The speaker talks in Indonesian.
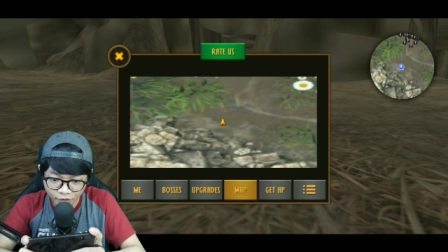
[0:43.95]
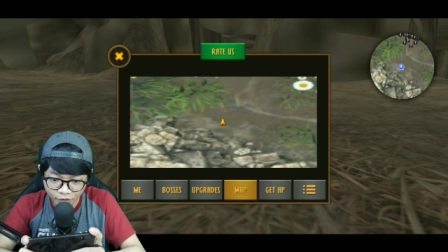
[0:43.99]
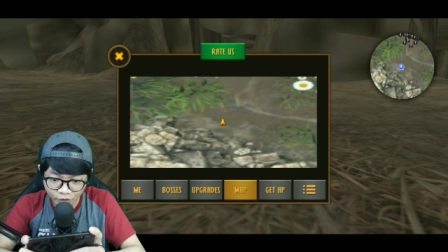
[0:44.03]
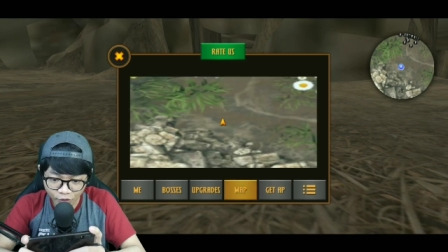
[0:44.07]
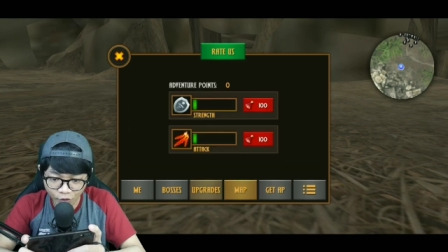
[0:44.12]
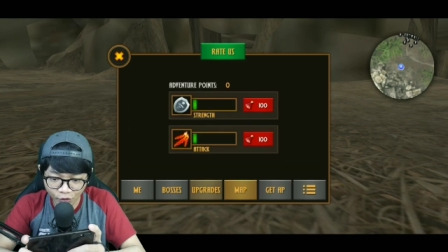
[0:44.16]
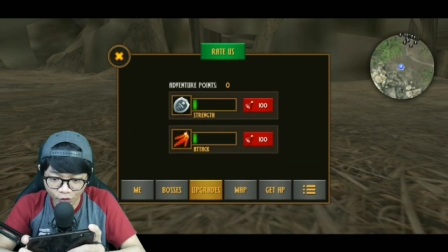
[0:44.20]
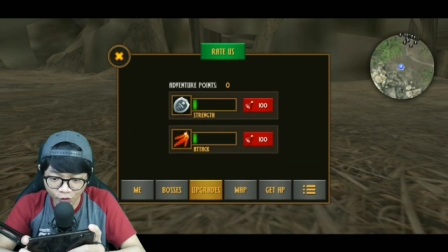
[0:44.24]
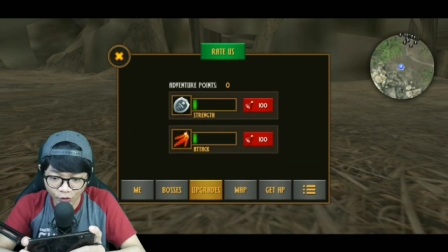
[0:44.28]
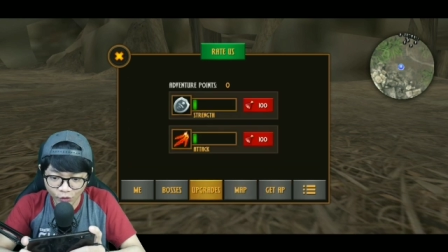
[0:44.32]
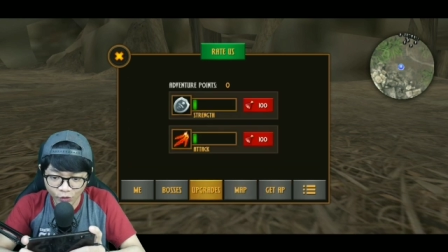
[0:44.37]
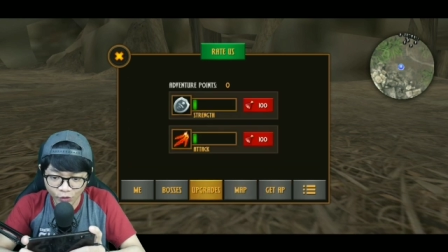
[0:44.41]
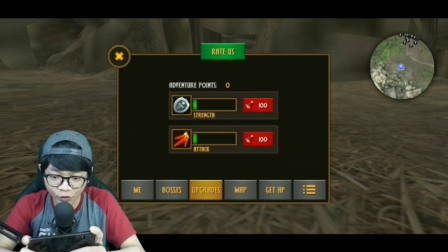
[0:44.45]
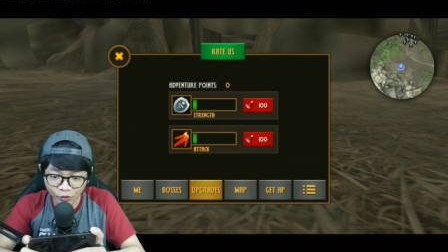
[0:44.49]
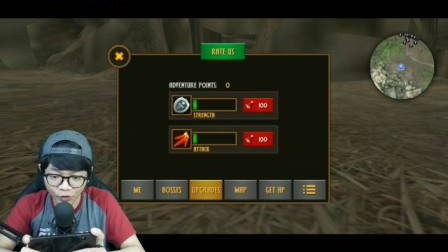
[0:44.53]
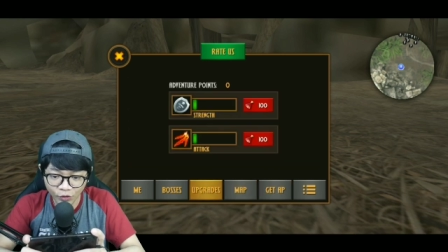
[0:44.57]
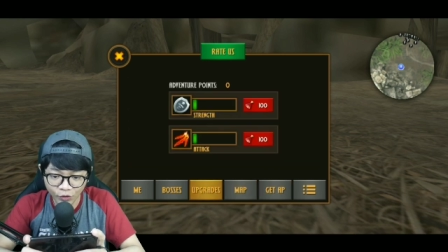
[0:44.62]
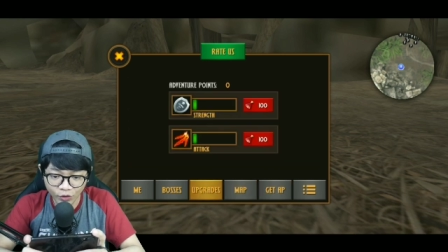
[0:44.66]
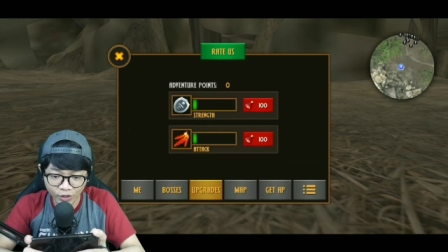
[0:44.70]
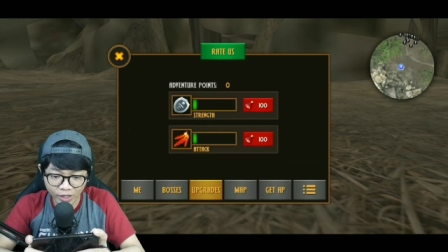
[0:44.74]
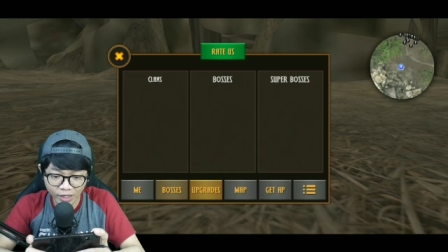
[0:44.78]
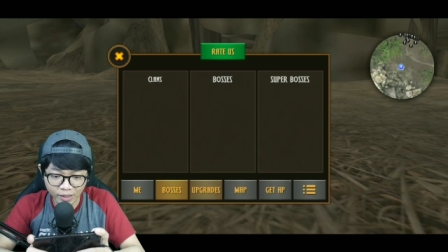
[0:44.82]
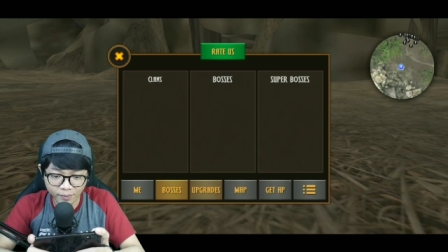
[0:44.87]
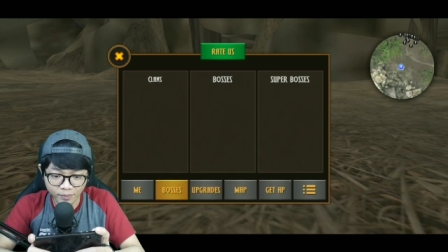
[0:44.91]
Tuh,
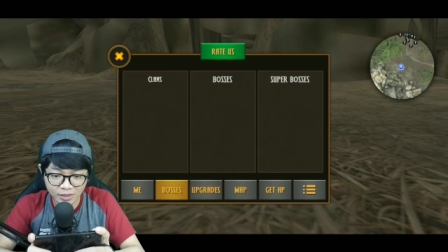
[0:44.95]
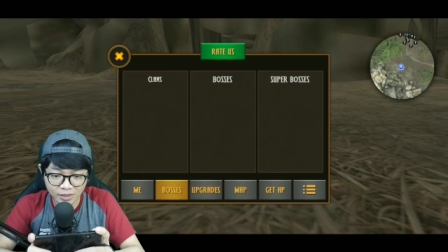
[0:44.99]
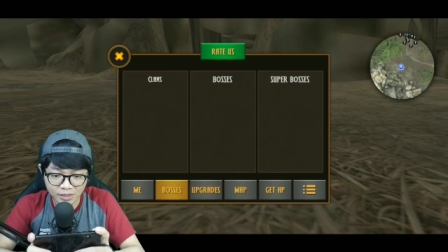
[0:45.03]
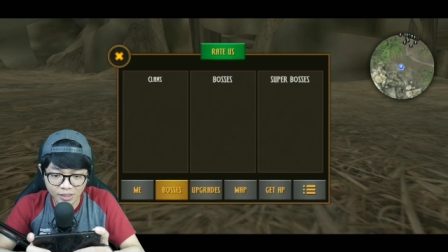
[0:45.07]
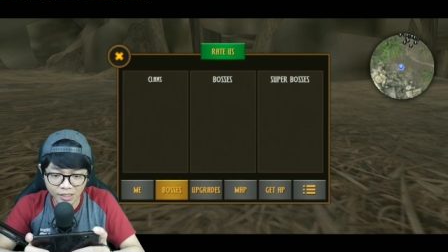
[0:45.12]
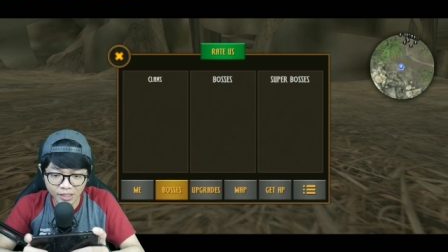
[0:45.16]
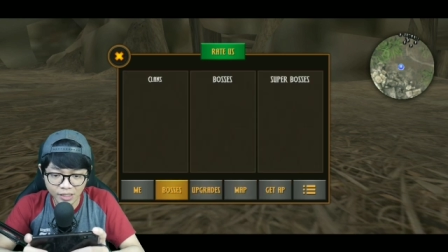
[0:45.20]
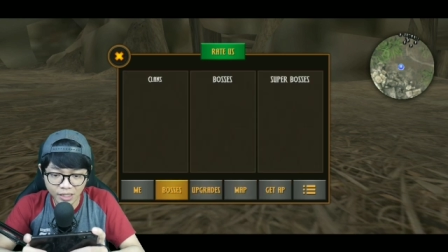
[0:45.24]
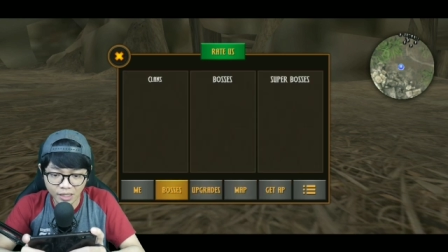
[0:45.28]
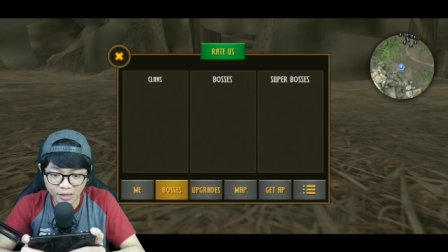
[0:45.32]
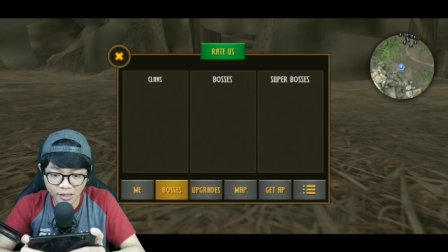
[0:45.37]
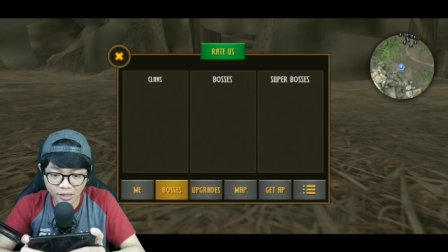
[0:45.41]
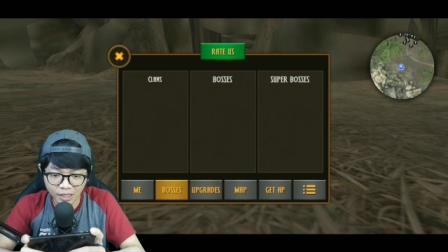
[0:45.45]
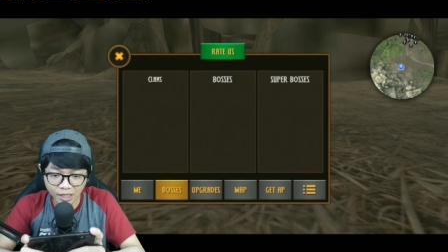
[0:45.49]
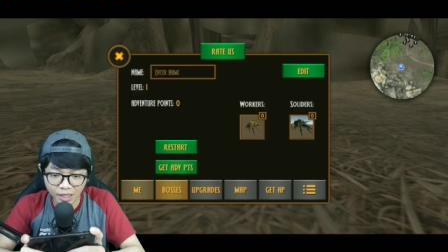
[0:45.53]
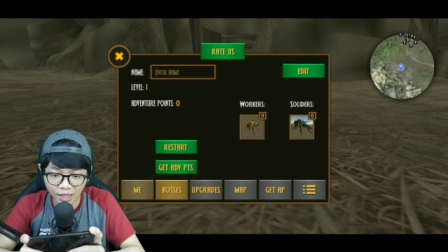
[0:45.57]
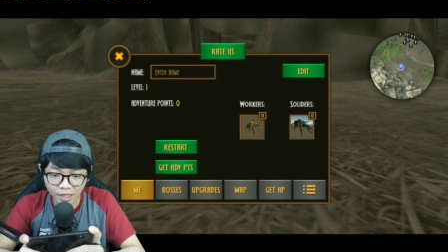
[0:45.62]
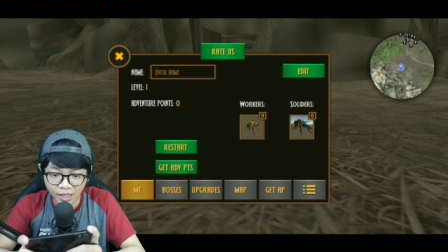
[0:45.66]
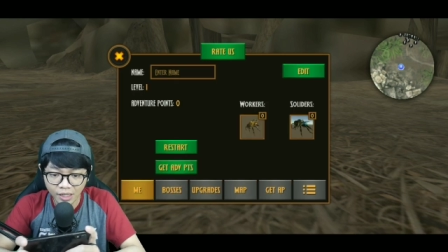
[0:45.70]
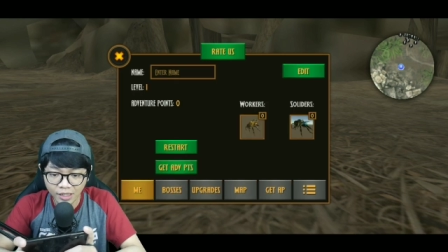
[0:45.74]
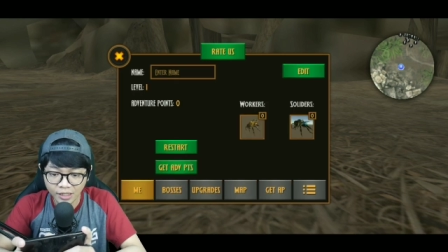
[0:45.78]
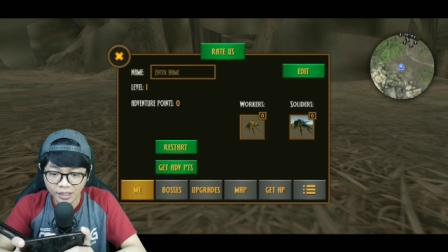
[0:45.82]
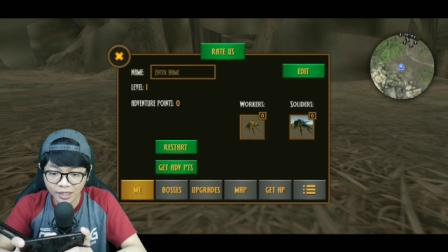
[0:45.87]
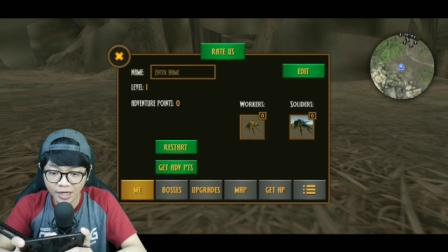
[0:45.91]
kalian bisa lihat ya.